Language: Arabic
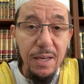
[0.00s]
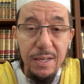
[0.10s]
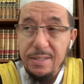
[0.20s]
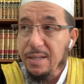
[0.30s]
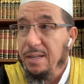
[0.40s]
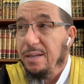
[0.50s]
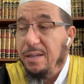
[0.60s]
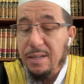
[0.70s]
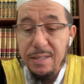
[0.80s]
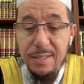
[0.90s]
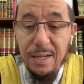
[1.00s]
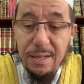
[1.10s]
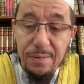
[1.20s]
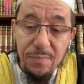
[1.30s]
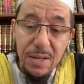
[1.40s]
إنسان
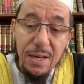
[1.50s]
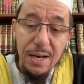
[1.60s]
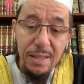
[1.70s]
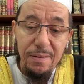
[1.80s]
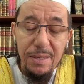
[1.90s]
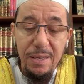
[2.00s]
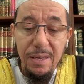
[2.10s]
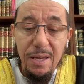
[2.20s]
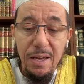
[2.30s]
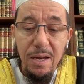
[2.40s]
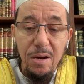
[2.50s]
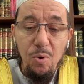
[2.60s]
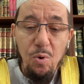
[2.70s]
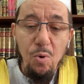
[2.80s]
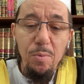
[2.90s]
يتسحر هذه
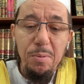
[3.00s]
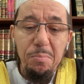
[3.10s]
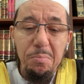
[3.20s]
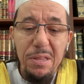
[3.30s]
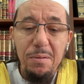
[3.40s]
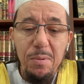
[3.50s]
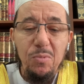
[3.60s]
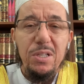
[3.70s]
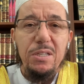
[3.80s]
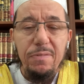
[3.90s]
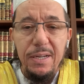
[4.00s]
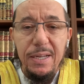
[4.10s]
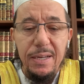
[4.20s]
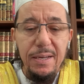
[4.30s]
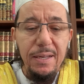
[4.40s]
وهو من مثلا من منتصف
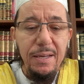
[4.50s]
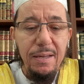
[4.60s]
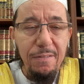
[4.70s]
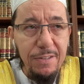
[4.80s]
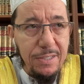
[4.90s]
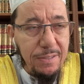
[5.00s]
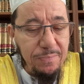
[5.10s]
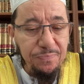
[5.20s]
الليل إلى الفجر